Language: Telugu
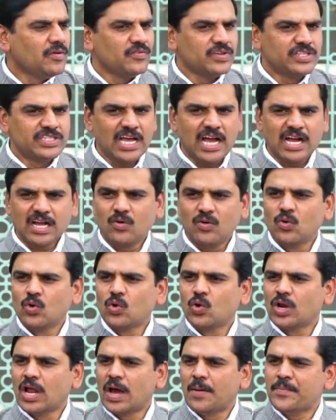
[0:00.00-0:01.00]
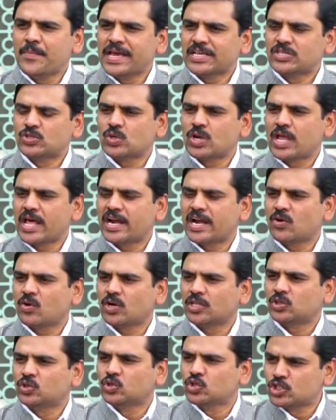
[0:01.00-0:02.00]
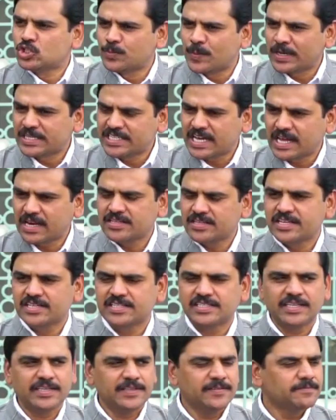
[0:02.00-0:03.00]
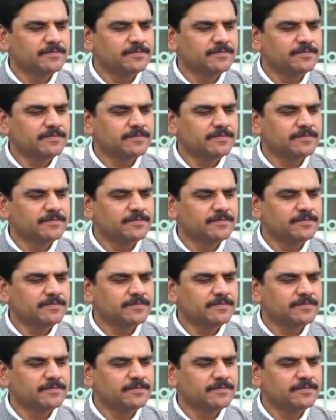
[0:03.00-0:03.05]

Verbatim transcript: విశాఖ ఉక్కును అమ్మేస్తున్నారని ఒక దుష్ప్రచారం చేసి